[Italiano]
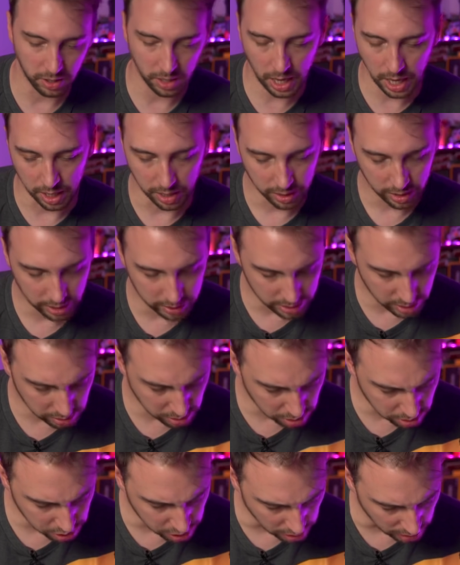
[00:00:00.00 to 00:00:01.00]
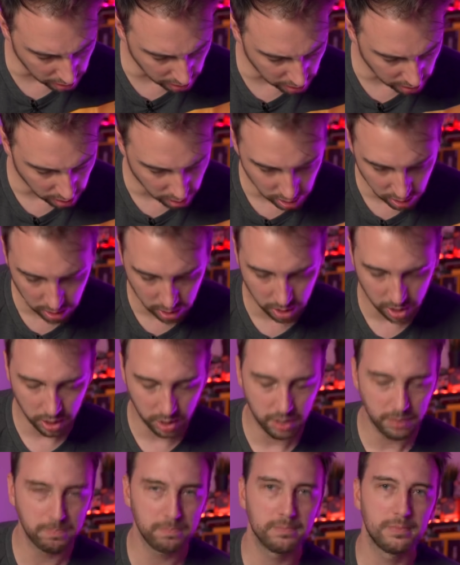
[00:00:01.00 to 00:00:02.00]
Ah, e dietro c'è
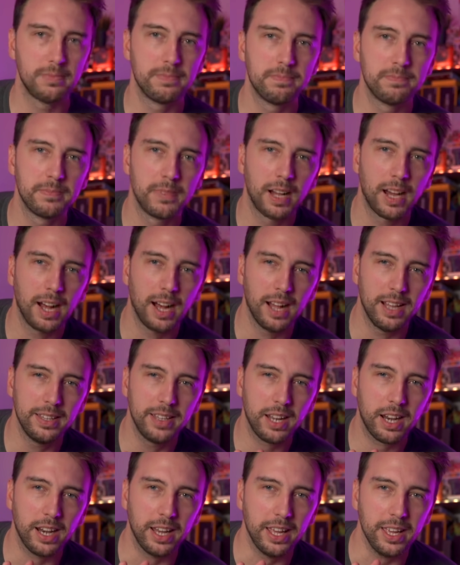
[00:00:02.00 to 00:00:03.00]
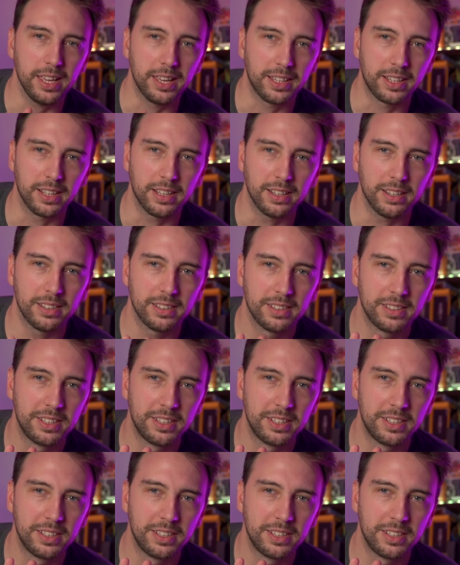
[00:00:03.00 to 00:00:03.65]
Alder Lake.